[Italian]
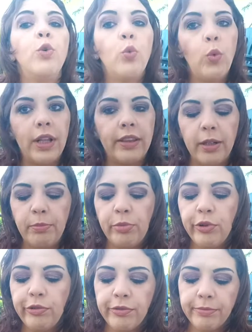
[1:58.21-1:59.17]

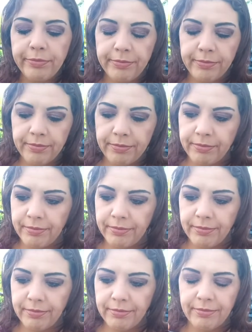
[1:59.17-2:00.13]
waterproof
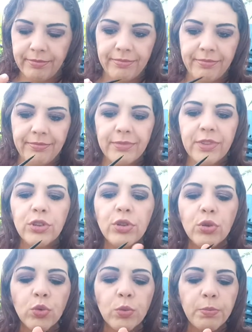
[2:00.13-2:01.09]

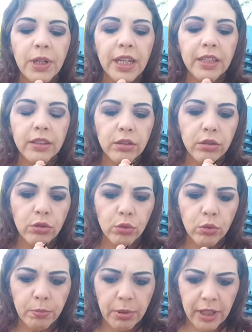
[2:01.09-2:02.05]
super
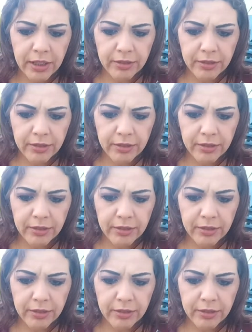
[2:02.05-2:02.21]
super